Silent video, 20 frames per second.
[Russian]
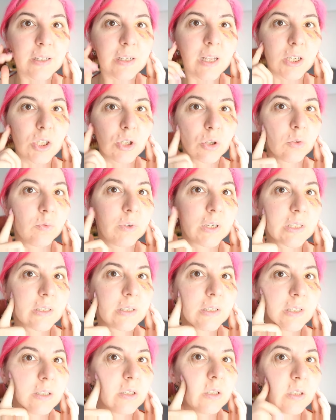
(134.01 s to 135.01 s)
значит у вас
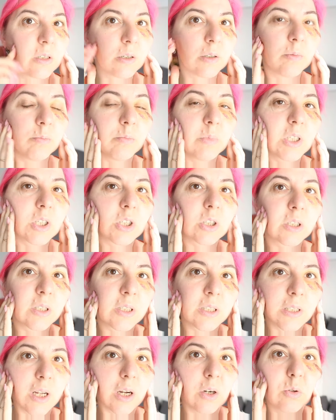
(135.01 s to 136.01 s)
здесь
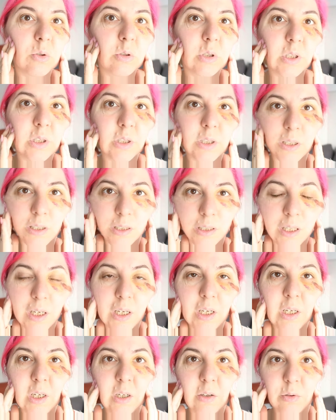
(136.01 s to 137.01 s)
мышца находится
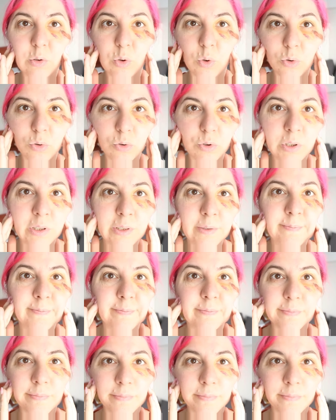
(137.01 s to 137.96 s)
в тонусе.